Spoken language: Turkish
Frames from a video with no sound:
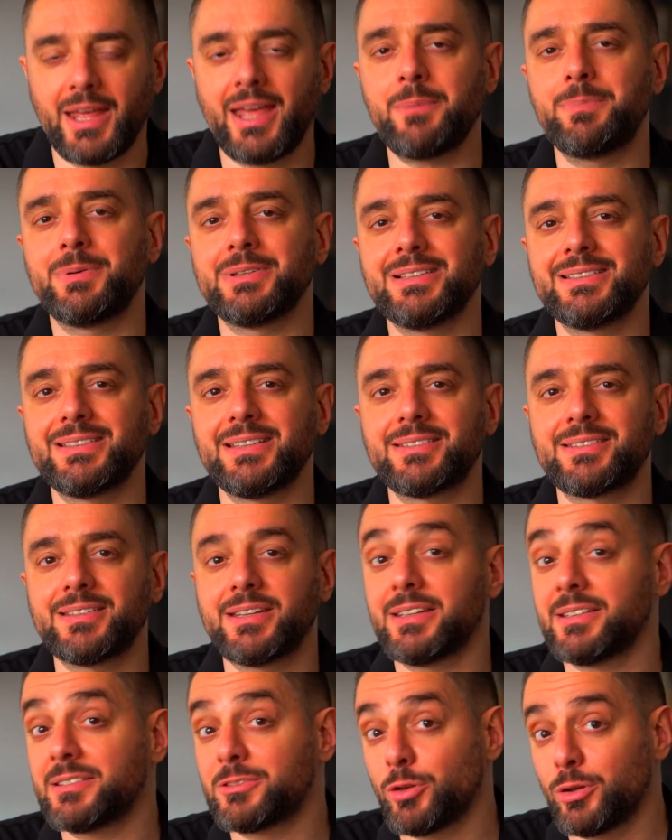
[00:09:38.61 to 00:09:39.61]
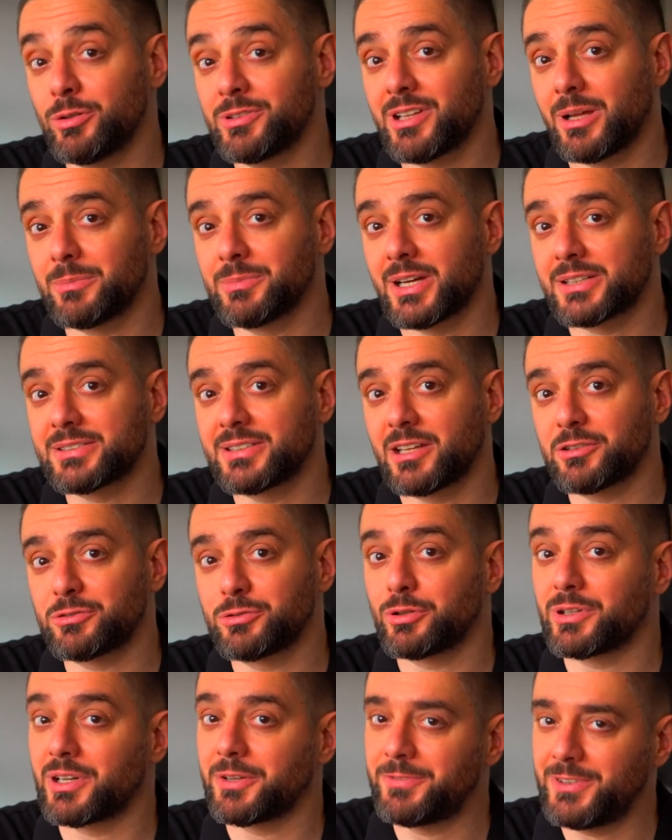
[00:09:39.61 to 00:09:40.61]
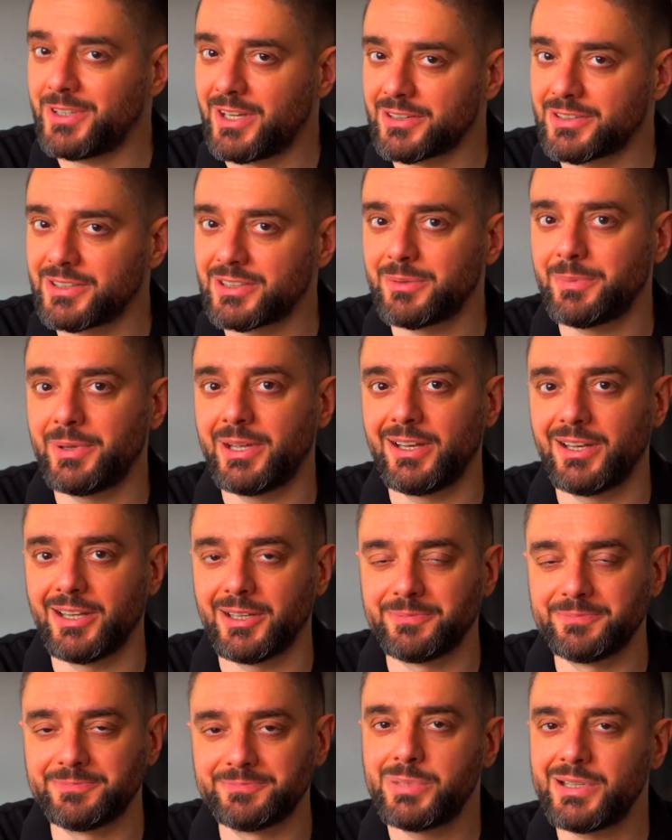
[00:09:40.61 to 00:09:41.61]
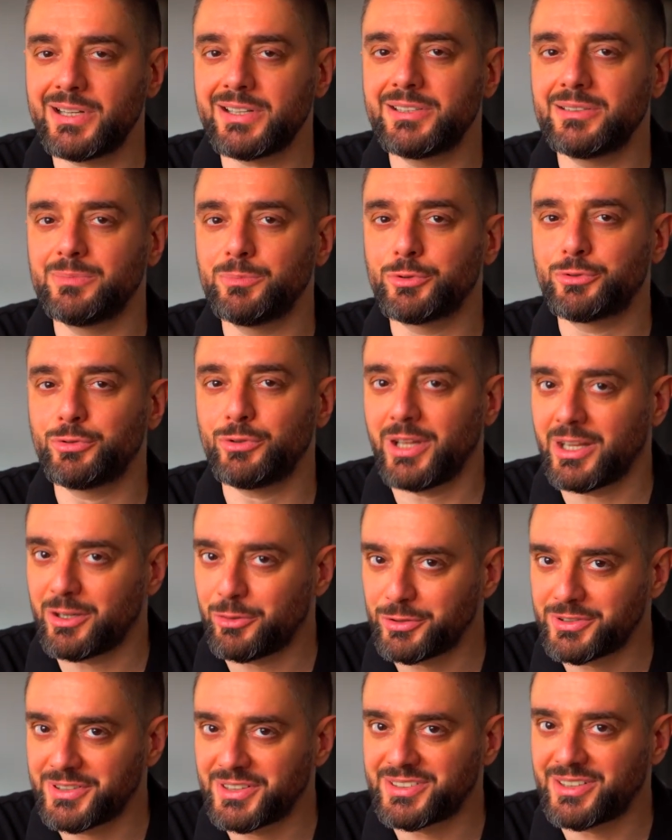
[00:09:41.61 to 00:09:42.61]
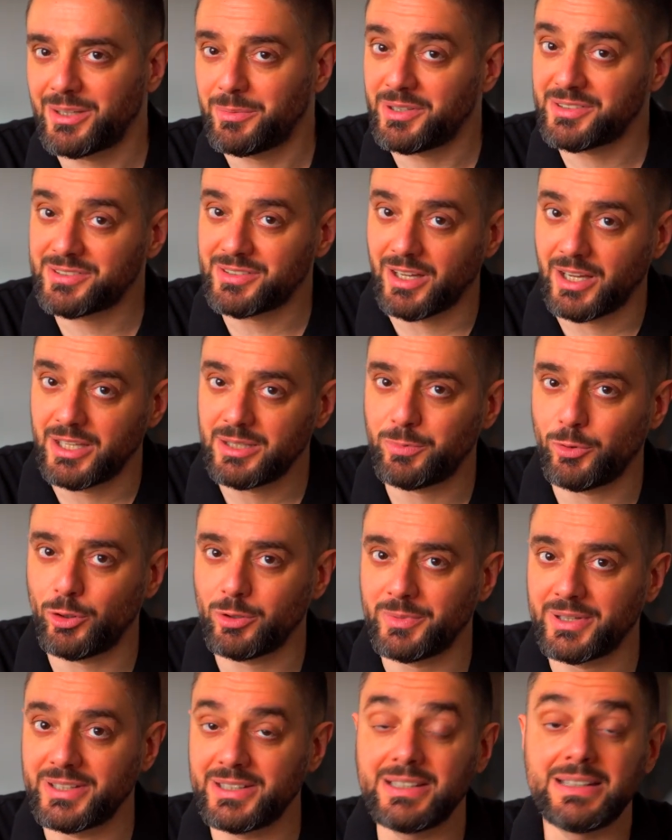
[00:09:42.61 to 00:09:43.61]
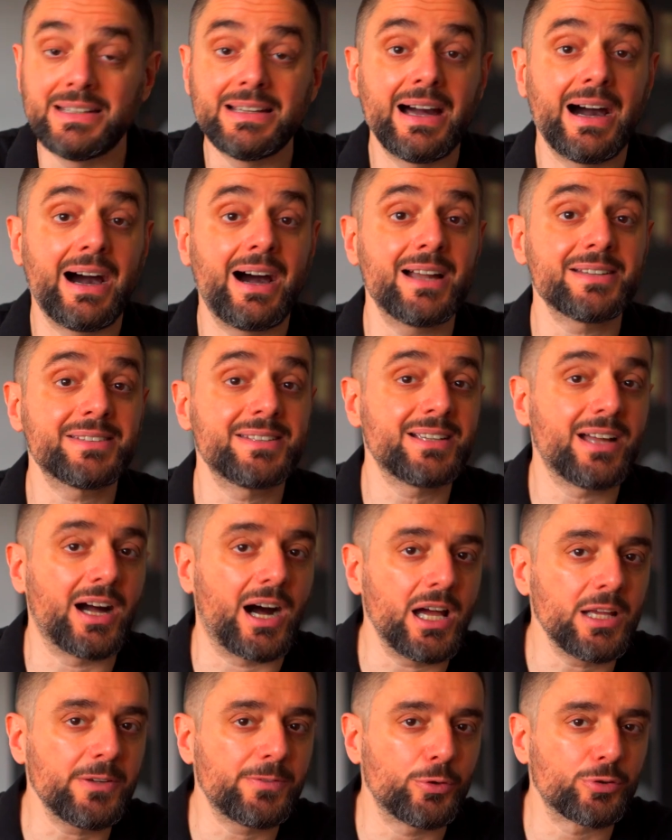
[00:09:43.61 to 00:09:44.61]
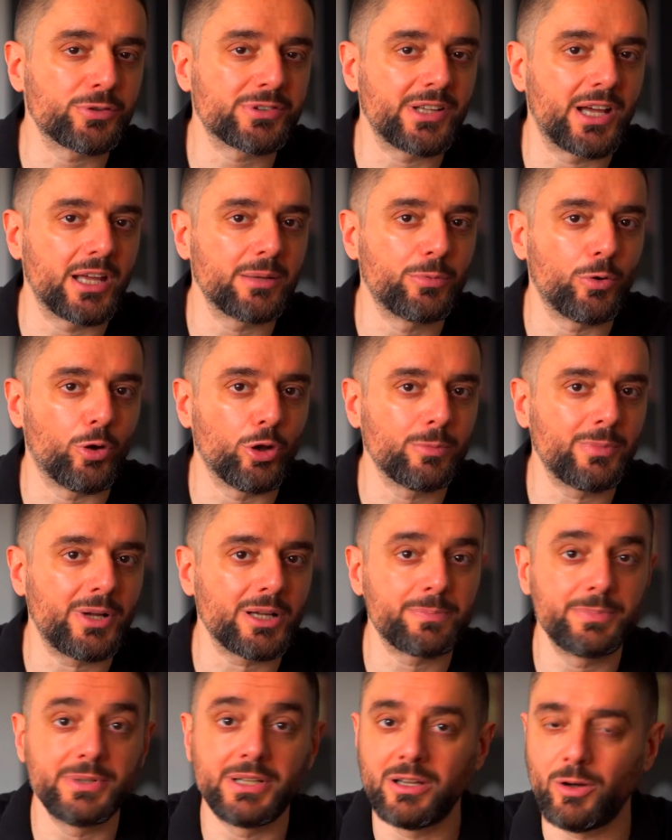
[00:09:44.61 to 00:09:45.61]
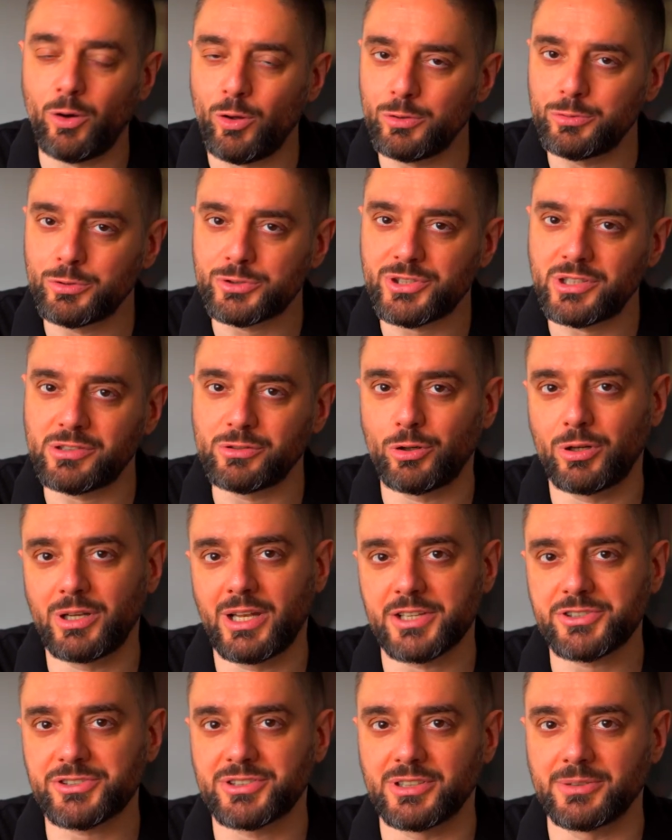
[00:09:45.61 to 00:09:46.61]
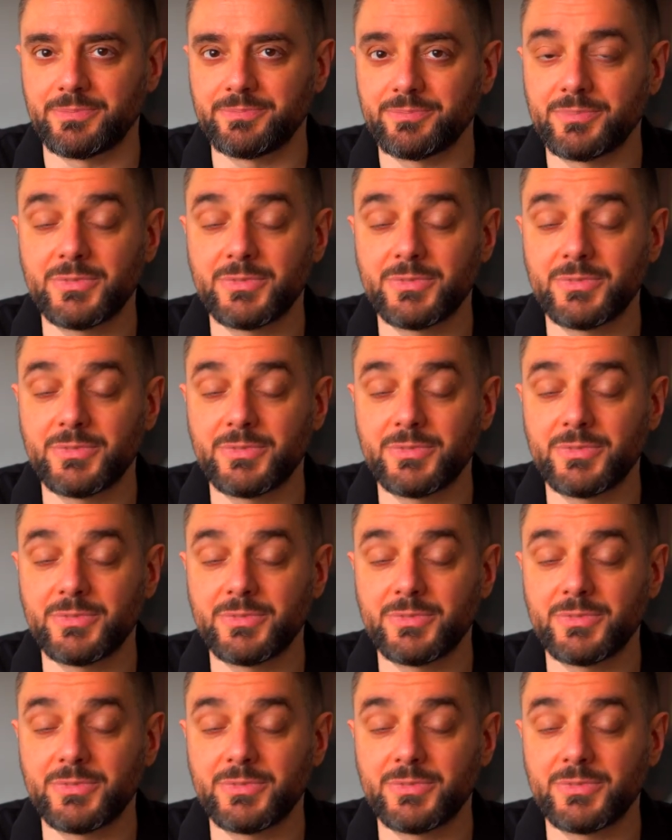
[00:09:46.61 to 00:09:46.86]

Apple'ın ise son zamlardan sonra fiyatları belli. Bırakın bütün ekosisteme sahip olmayı artık iPhone sahibi olmak bile oldukça zorlaştı.